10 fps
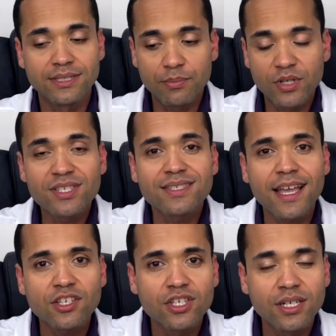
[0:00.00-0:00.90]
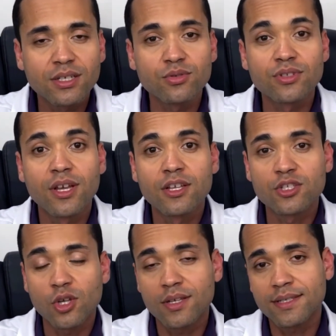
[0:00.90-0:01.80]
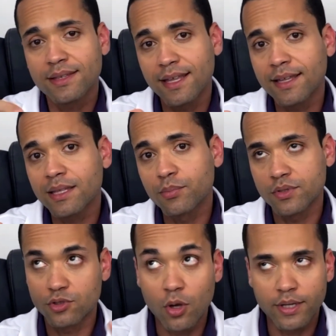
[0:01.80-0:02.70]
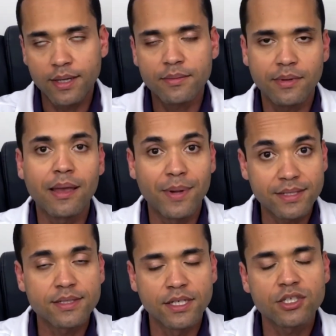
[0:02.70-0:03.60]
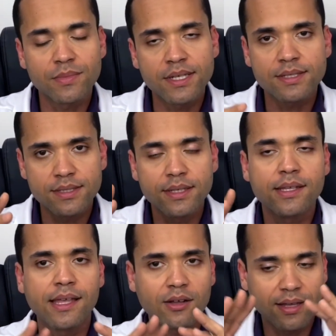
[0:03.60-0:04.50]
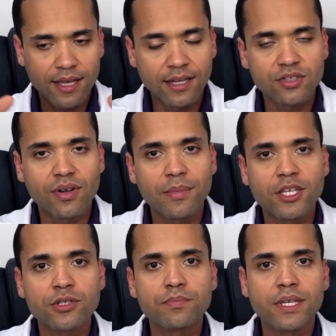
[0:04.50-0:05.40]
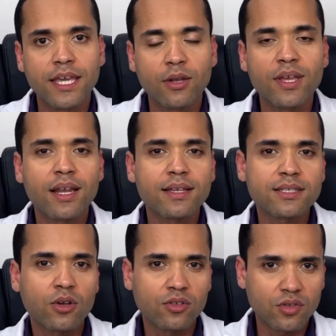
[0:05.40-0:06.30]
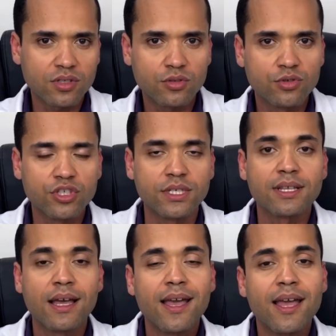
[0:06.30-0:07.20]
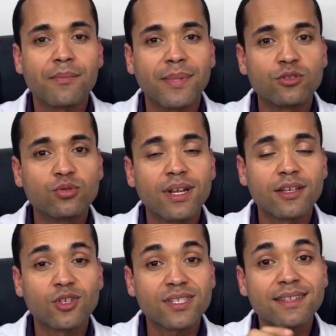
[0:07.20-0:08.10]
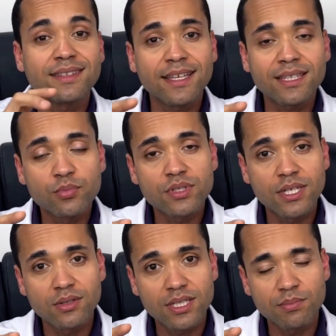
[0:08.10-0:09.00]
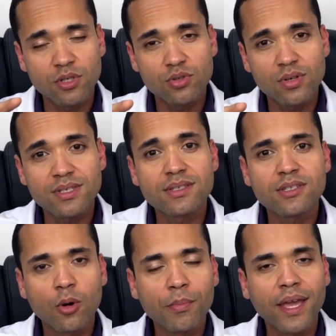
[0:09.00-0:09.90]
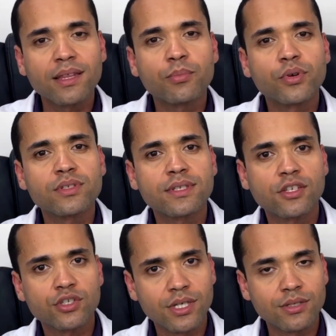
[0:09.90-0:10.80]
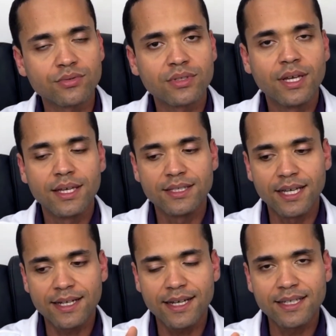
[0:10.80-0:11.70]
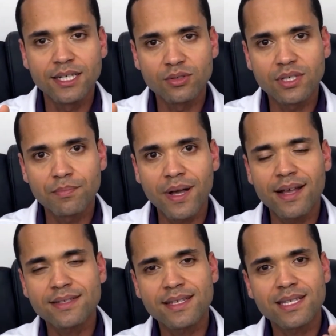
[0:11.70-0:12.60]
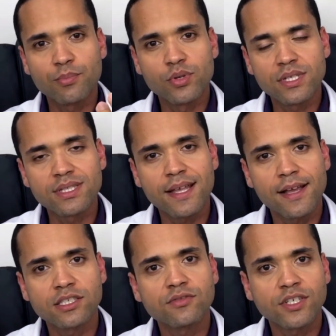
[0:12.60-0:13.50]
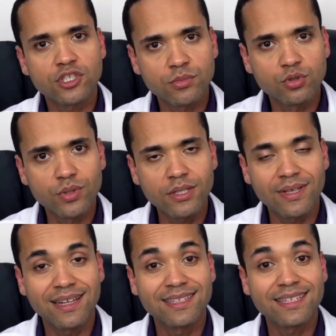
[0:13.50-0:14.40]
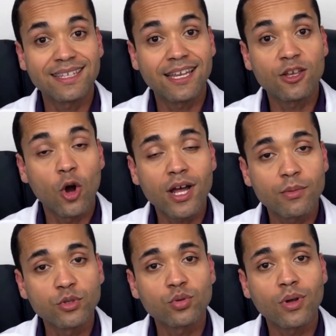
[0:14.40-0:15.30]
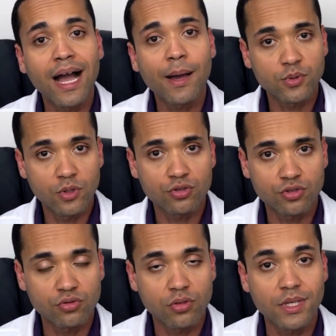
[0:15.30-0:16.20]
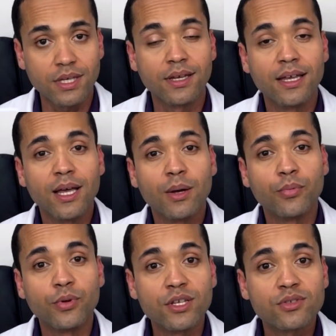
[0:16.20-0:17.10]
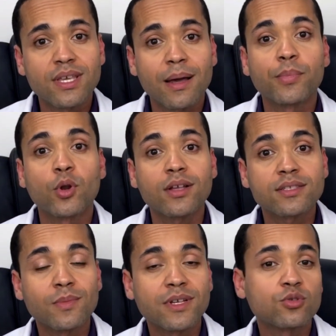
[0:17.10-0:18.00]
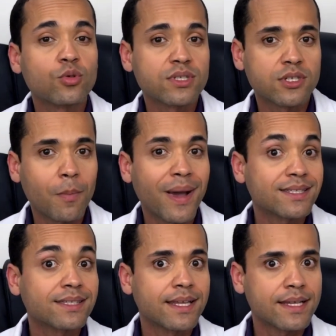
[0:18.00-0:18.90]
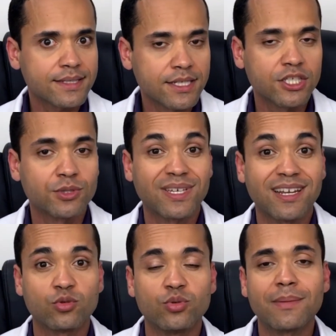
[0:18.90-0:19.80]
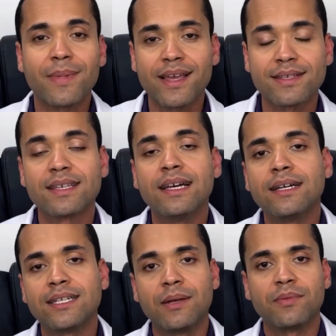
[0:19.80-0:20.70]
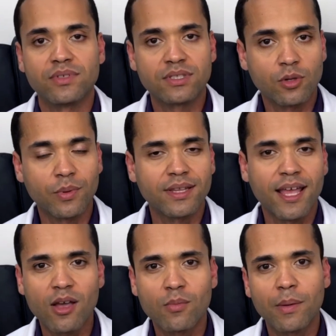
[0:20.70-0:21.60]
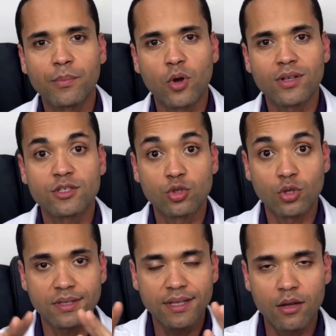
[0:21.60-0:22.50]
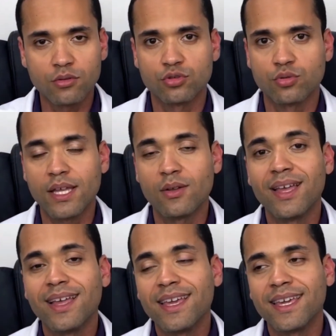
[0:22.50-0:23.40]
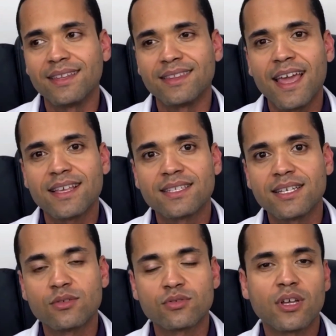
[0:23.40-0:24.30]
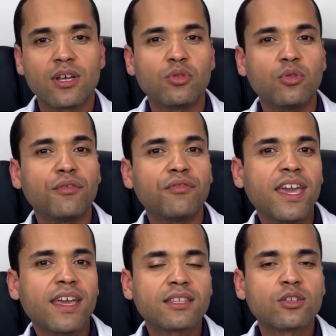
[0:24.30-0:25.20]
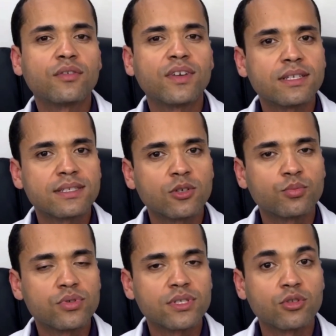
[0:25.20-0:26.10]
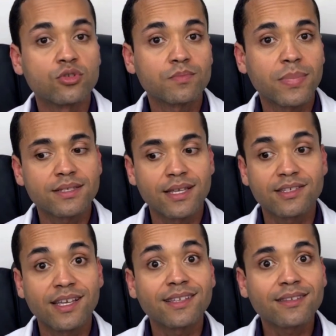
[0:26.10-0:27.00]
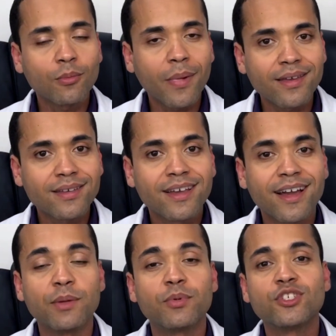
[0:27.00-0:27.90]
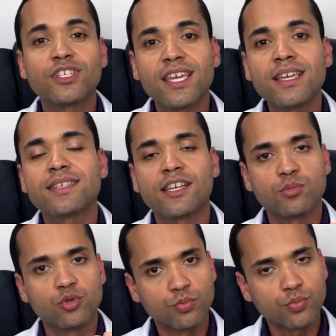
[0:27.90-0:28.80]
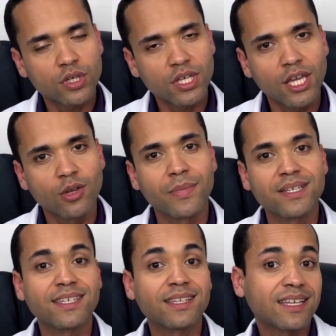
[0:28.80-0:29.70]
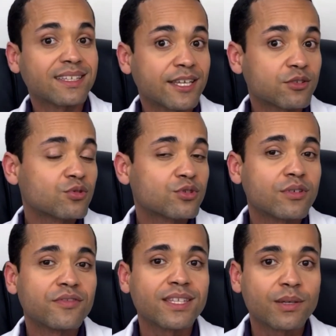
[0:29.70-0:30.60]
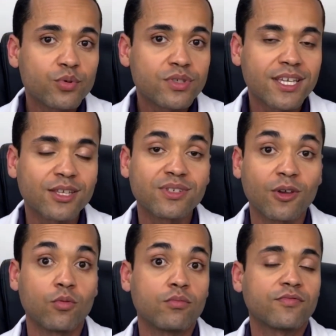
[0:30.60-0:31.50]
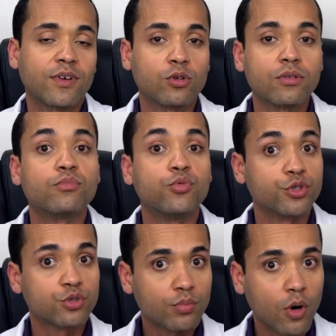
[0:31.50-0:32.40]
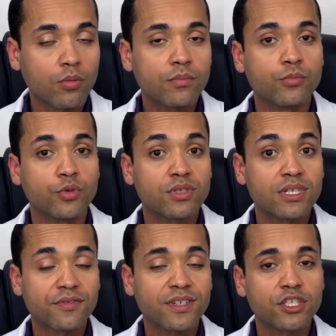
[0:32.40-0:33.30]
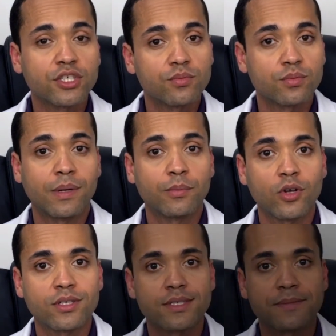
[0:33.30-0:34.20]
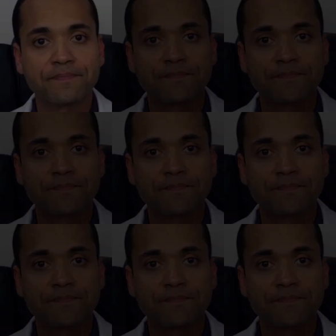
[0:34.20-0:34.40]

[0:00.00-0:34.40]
Depois de 7 anos, só 70%, só, né? É bastante, mas é relativamente pequeno em relação às outras cirurgias. Mas dura, só 70% das pessoas estão bem depois de 7 anos. E a cada ano que passa, essa porcentagem vai diminuindo, ela deteriora muito rápido a osteotomia. Por isso que a prótese é uma solução mais interessante, porque ela dura mais. Né? Para você ter uma ideia, uma prótese total no joelho, em 10 anos, 90, 95% dos pacientes ainda estão bem. Depois de 15, aí diminui um pouquinho, mas ainda está dentro dos 90%, que é um valor muito bom, muito significativo para uma prótese.